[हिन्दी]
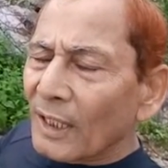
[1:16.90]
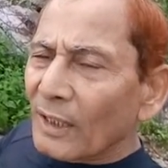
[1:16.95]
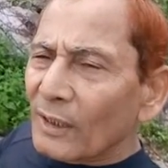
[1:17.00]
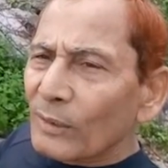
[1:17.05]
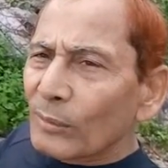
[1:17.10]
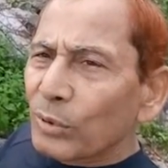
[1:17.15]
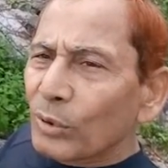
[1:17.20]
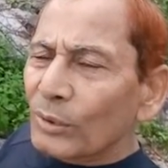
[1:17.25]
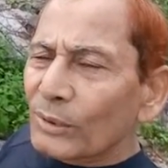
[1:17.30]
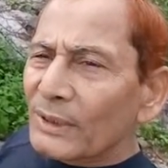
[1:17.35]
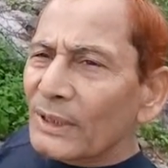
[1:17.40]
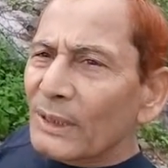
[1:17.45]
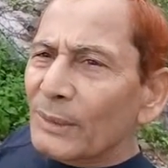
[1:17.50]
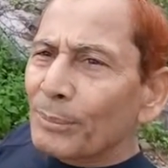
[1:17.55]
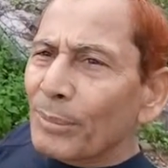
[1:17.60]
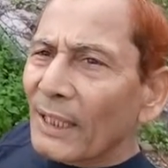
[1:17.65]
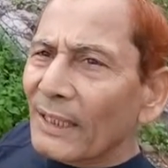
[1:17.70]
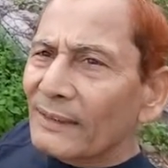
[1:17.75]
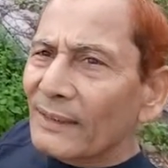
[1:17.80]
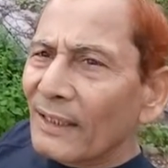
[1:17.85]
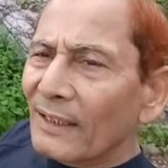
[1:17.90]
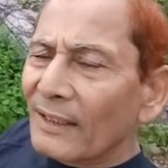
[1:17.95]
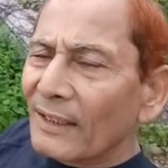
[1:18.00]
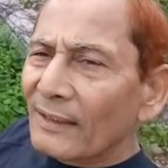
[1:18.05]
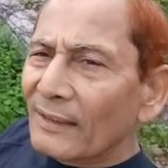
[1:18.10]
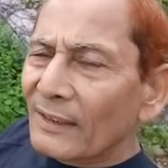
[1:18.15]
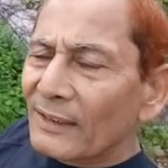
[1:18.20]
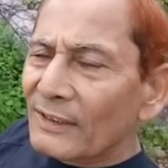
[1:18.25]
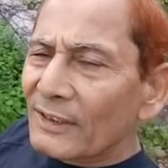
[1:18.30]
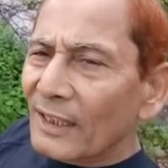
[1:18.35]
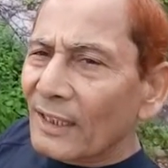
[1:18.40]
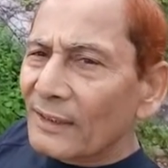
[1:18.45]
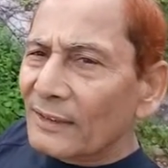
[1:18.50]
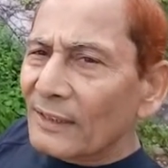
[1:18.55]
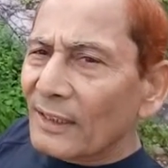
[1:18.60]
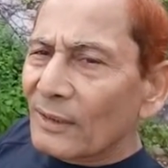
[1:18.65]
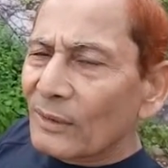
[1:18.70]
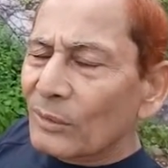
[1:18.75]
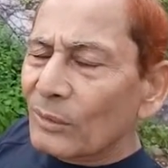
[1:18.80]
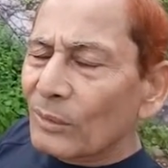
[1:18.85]
अनुभूति पैदा करना
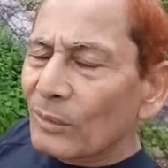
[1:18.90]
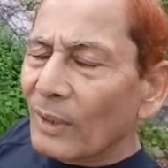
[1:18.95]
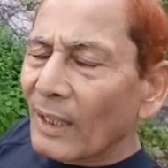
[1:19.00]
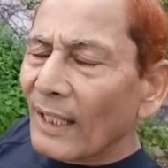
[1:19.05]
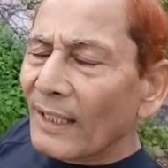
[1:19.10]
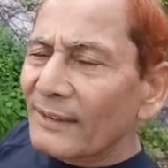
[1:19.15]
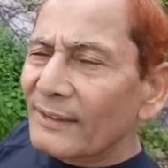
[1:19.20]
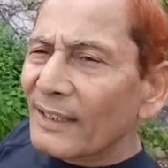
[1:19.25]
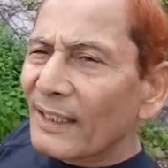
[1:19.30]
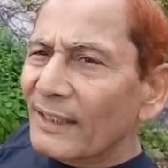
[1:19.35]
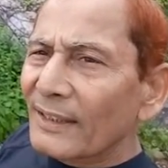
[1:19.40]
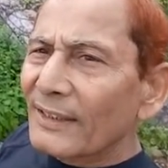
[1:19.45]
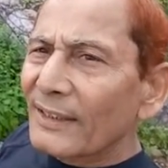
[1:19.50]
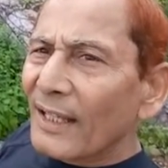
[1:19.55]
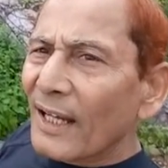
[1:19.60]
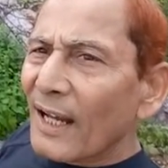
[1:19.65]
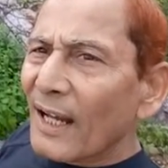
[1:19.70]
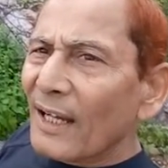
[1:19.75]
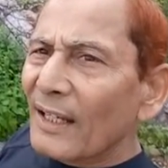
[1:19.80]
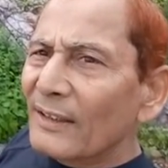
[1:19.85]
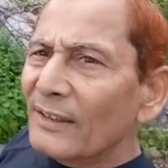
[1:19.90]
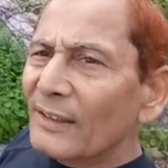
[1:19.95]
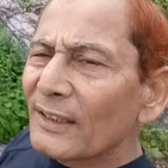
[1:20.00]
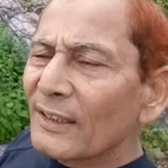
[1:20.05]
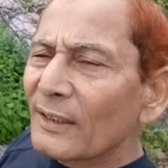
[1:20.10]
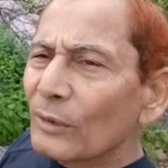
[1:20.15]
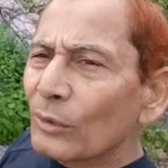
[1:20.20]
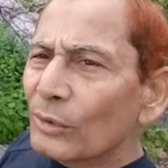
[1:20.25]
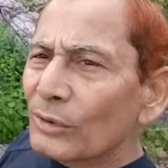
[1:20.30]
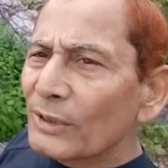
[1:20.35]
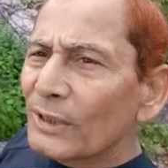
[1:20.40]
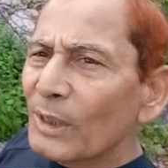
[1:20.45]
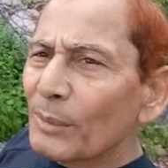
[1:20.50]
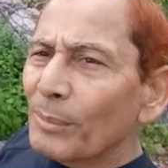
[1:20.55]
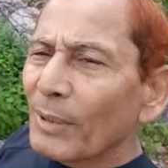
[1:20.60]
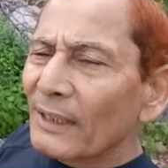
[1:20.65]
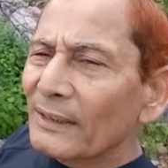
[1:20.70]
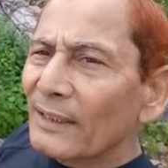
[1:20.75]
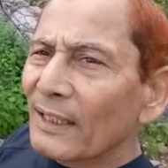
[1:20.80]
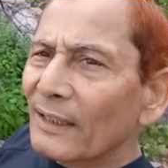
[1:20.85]
चाहता हूँ ऐसा ज्ञान की रोशनी
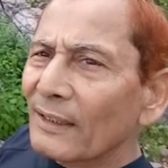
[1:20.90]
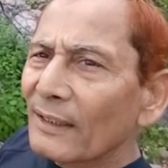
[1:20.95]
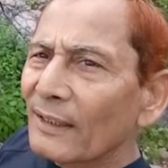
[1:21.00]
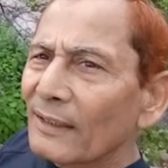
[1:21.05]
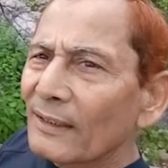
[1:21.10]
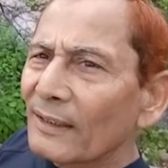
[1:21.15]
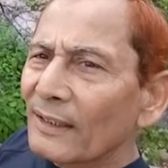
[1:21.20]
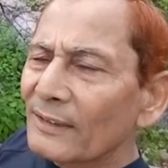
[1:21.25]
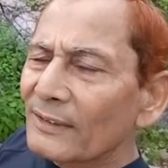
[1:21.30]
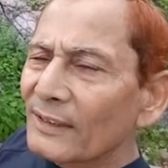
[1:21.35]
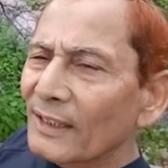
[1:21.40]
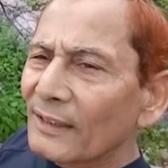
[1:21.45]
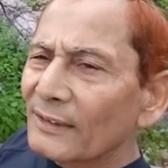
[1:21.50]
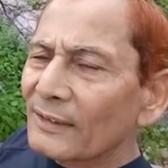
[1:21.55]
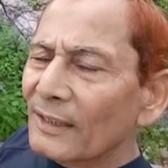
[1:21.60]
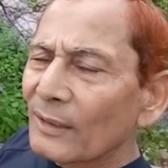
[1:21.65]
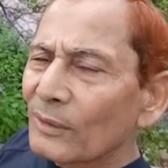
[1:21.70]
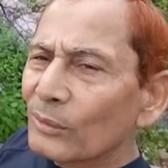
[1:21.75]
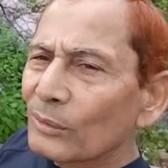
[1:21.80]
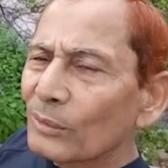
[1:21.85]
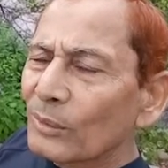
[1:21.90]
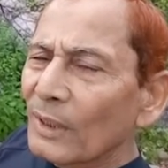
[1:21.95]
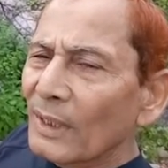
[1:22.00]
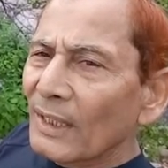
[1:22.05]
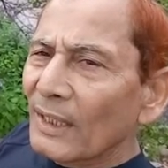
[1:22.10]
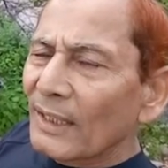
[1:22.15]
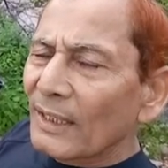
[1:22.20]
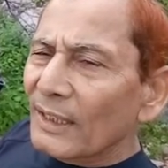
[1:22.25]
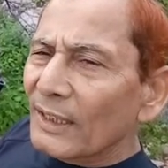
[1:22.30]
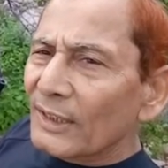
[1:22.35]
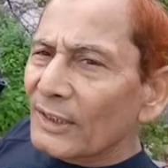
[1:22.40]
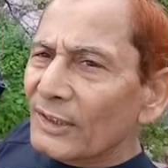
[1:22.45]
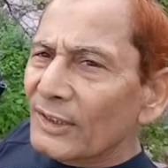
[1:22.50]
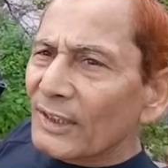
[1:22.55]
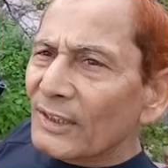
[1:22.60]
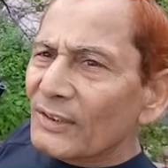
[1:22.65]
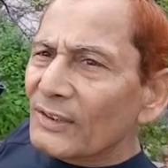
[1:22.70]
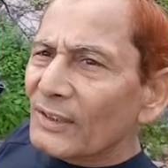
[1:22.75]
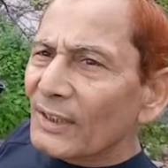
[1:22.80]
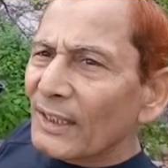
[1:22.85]
पैदा करना चाहता हूँ
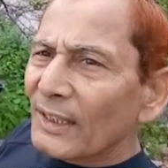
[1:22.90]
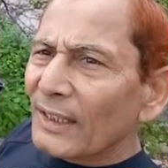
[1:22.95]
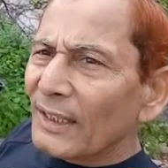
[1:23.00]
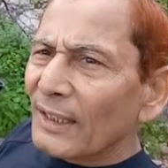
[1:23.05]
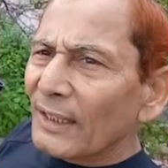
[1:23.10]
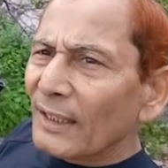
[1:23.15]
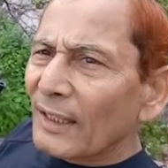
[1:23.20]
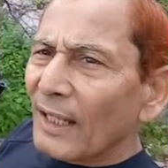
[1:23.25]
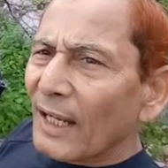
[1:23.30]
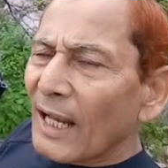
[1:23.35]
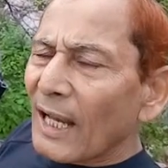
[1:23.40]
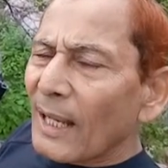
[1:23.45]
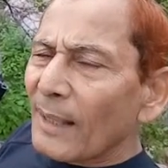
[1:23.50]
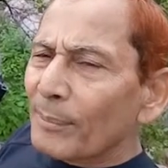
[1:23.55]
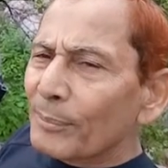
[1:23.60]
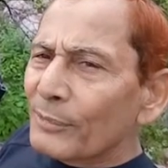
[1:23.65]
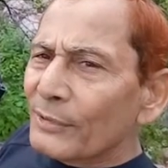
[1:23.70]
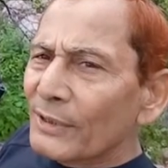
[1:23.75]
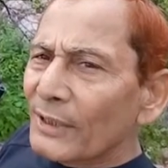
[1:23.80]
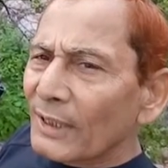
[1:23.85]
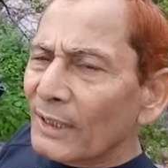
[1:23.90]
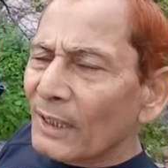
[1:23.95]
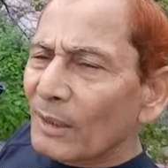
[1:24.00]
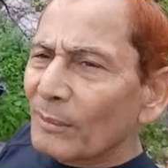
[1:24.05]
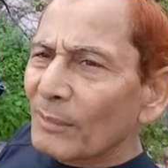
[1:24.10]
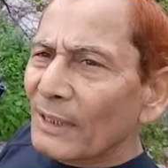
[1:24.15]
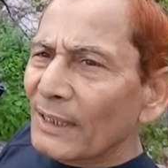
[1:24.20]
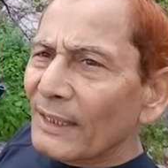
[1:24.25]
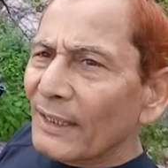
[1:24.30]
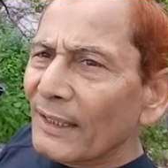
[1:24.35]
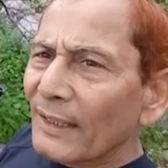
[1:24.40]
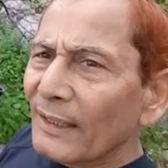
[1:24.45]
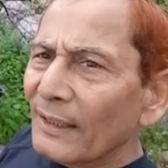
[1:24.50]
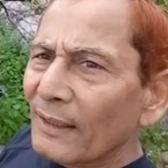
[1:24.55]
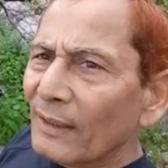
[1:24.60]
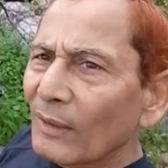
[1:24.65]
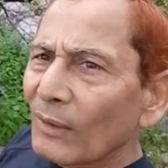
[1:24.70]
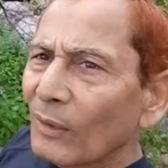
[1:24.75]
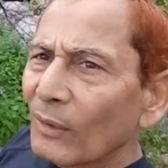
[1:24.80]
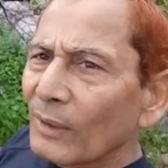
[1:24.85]
जिससे आप जन्म लिए
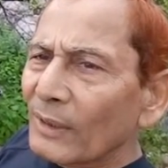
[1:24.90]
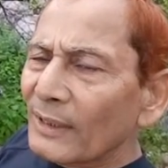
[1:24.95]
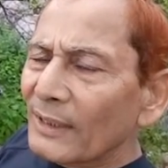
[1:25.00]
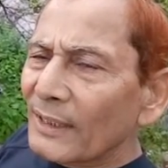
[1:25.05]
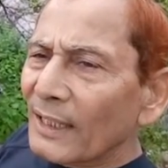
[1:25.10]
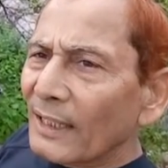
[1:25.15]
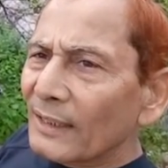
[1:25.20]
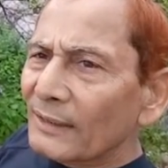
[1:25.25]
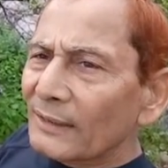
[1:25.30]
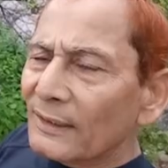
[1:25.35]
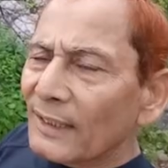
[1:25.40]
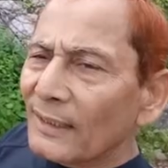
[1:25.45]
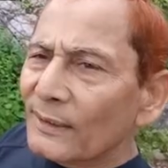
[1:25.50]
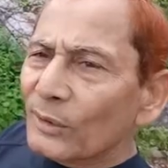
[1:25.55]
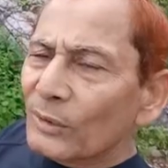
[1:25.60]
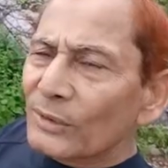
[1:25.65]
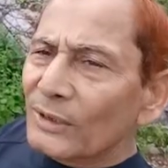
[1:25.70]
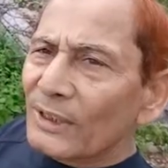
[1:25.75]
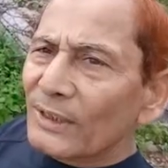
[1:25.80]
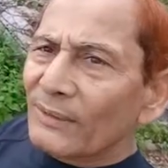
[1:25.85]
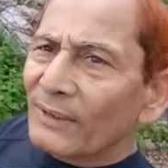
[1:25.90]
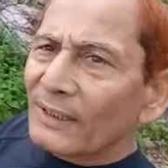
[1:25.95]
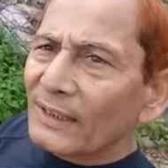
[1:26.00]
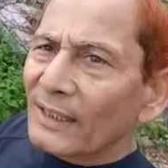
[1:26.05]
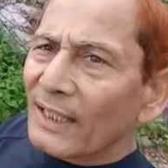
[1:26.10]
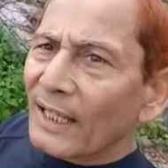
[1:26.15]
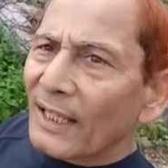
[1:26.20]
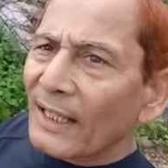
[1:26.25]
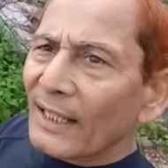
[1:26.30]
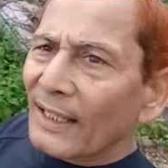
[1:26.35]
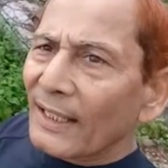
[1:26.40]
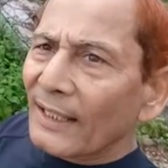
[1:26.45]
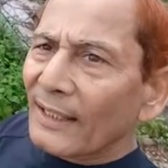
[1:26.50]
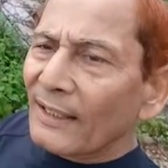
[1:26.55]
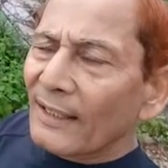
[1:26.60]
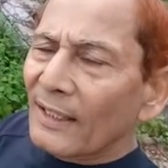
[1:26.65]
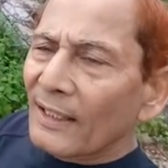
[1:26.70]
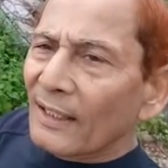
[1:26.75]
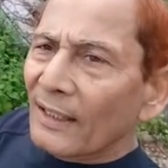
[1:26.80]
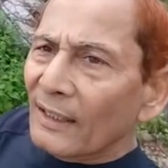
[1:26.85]
और यात्रा जो जीवन का है
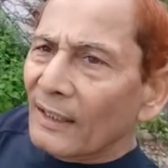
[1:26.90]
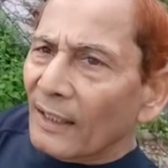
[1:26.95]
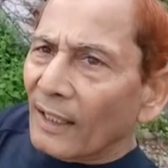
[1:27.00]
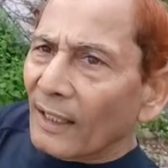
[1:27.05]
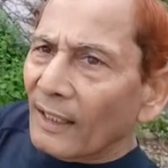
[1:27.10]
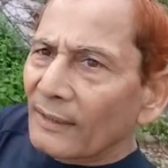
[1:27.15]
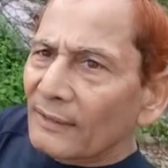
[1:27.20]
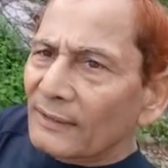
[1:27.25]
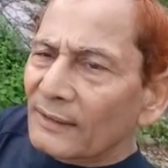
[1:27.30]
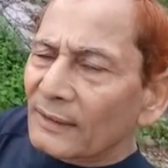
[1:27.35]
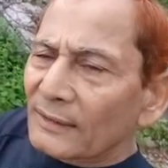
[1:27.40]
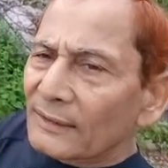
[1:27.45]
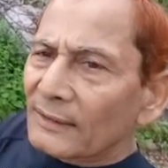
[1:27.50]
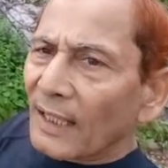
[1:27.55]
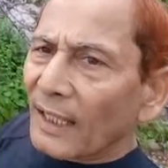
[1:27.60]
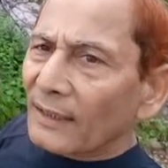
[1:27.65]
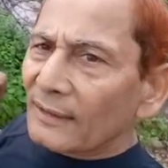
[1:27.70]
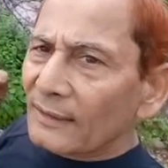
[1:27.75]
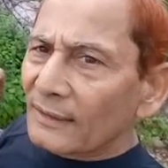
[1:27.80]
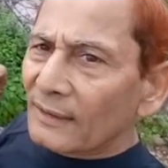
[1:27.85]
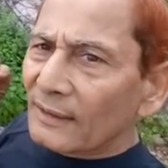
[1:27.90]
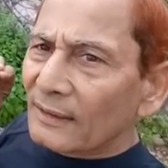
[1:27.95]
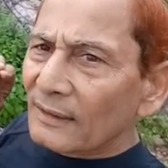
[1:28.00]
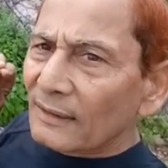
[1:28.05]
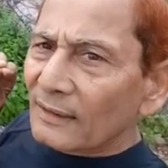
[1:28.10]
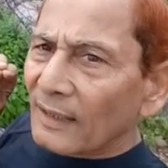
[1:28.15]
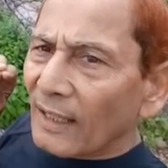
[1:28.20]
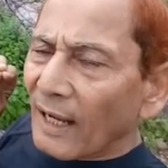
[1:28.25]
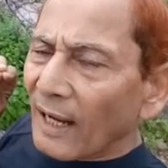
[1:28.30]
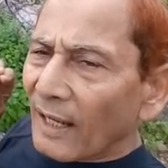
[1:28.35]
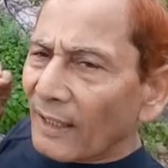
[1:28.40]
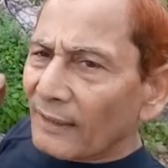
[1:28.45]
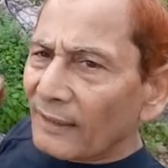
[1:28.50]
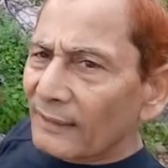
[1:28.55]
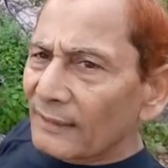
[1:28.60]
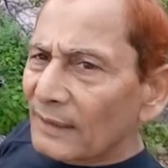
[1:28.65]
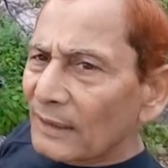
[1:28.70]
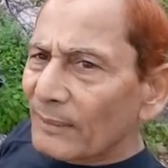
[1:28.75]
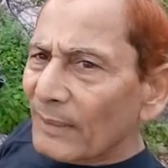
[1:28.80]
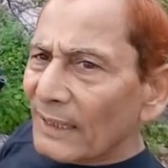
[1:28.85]
अंत तक
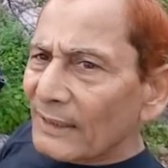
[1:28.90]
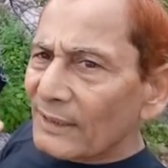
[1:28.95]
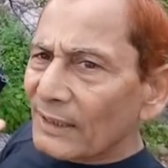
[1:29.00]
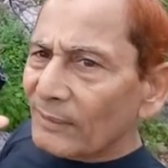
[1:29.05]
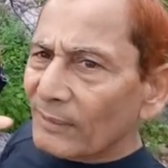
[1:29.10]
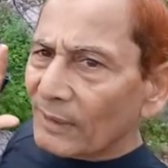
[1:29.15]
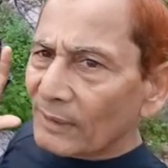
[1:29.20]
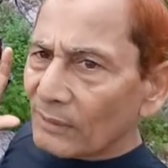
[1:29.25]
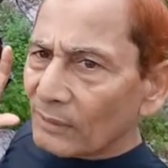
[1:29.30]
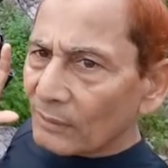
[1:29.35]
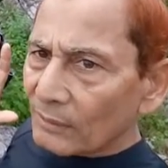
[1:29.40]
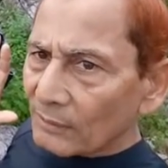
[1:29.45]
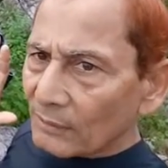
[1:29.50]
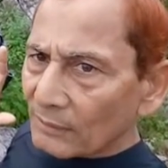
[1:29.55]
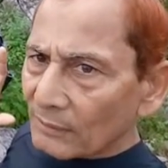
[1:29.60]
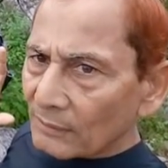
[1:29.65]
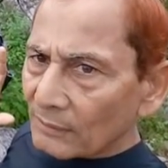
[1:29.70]
आनंदमय जीवन हो